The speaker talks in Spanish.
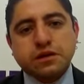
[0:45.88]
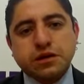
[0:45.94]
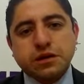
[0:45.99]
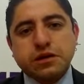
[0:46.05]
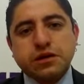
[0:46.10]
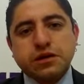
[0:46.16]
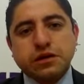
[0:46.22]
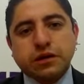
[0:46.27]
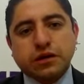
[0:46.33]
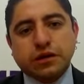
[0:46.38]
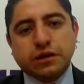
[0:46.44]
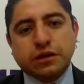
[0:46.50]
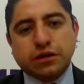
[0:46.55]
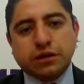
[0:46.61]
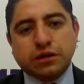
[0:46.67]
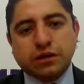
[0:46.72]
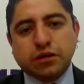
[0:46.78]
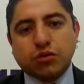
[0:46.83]
y
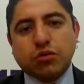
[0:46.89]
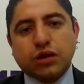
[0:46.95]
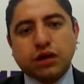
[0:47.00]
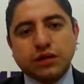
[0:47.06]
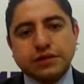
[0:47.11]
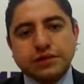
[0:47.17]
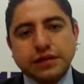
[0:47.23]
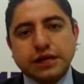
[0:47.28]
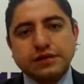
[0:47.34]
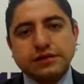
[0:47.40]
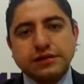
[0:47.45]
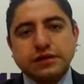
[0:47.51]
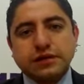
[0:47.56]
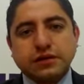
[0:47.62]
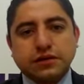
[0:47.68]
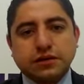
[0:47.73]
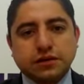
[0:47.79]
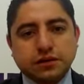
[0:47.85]
eh, de
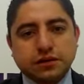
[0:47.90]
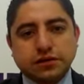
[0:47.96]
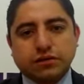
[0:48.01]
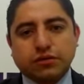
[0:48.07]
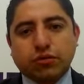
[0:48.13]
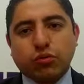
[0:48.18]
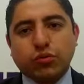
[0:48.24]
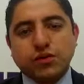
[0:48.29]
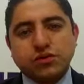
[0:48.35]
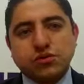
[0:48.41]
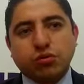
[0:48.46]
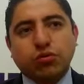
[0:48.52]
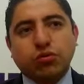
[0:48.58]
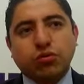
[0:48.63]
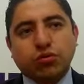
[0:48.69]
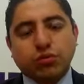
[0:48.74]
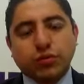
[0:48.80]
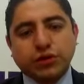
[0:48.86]
localizarse
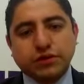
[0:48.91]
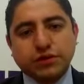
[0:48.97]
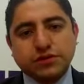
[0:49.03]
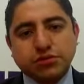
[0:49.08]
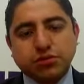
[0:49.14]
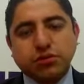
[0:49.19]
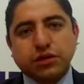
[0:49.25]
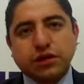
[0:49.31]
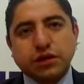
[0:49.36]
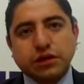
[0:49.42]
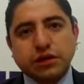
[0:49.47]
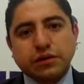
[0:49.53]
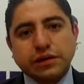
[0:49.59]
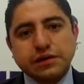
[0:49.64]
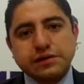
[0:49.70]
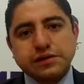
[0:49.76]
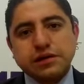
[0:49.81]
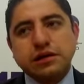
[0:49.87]
información o documentación de
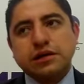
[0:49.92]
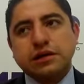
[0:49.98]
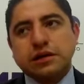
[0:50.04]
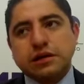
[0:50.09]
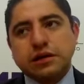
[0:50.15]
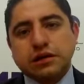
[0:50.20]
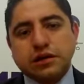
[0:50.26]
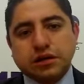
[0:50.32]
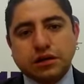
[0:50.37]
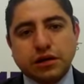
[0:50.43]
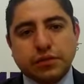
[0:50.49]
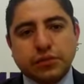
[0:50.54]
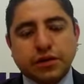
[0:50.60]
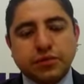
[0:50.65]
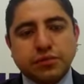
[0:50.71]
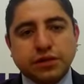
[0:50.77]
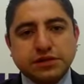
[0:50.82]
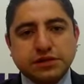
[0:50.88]
relevancia, la
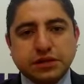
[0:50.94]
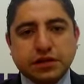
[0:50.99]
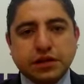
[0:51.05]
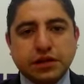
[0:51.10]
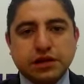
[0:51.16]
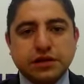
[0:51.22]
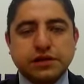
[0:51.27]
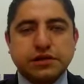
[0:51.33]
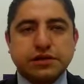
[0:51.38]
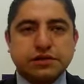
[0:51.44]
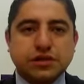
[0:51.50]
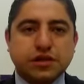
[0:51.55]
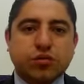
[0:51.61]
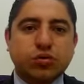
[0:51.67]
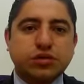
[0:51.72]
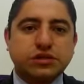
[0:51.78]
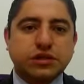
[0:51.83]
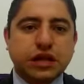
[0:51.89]
misma será
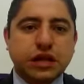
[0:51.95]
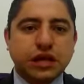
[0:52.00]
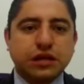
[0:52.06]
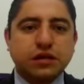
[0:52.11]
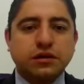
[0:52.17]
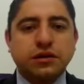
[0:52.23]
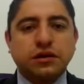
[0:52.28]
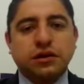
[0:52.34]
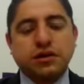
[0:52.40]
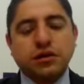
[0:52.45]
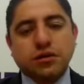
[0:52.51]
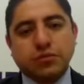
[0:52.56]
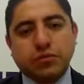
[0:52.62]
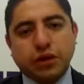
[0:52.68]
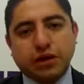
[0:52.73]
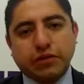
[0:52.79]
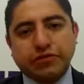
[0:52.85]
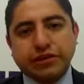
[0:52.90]
secuestrada
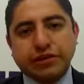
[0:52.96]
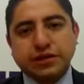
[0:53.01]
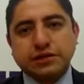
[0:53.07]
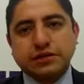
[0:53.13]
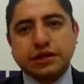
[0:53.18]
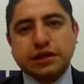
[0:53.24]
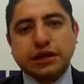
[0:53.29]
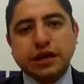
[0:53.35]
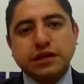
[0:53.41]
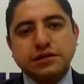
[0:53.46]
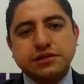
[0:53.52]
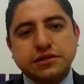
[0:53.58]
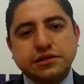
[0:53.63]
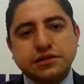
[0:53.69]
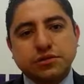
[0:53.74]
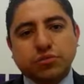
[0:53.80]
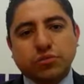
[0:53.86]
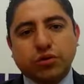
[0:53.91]
para fines de
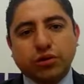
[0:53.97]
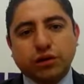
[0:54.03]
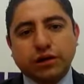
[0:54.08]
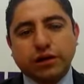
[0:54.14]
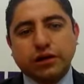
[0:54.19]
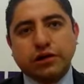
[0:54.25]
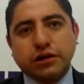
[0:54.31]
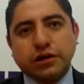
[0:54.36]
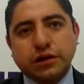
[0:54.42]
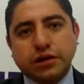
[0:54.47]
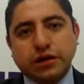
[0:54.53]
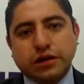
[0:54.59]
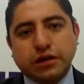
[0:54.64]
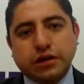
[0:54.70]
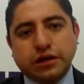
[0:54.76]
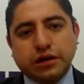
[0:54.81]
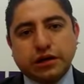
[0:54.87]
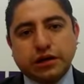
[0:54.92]
análisis y poder
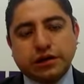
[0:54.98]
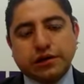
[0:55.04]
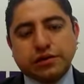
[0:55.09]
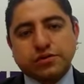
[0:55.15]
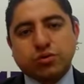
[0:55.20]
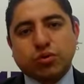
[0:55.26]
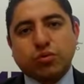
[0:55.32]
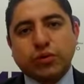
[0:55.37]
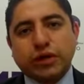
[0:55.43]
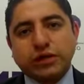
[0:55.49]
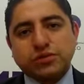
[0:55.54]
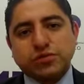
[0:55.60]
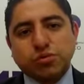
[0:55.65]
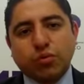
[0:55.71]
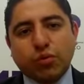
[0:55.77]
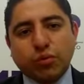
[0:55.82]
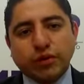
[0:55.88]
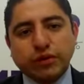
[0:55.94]
eh, resolver en
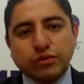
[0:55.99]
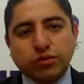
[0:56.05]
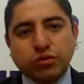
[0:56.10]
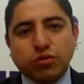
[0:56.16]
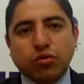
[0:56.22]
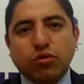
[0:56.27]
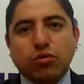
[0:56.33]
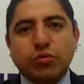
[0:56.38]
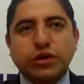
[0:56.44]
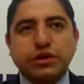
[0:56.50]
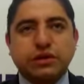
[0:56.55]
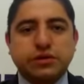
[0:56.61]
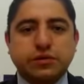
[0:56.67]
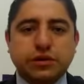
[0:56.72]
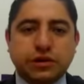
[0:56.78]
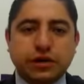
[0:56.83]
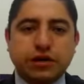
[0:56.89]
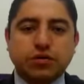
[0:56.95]
su momento con
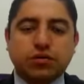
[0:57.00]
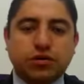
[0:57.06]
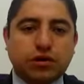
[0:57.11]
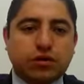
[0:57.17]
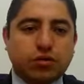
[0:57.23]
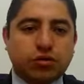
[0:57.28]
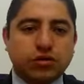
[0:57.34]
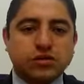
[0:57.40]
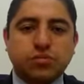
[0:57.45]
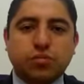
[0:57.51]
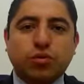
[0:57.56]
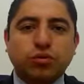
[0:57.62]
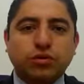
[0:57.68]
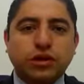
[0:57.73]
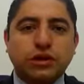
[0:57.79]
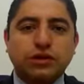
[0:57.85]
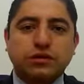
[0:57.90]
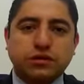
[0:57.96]
objetividad lo que
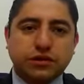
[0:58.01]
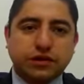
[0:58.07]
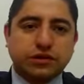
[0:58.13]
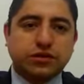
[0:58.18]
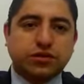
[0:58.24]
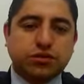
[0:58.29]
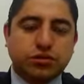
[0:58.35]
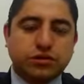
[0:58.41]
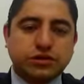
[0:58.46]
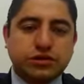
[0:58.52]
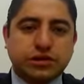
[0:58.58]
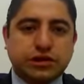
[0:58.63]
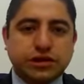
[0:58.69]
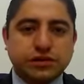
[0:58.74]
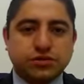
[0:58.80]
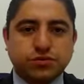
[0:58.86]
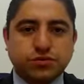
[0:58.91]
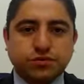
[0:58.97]
corresponda dentro de este
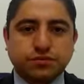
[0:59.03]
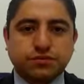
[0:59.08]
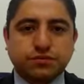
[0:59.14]
caso.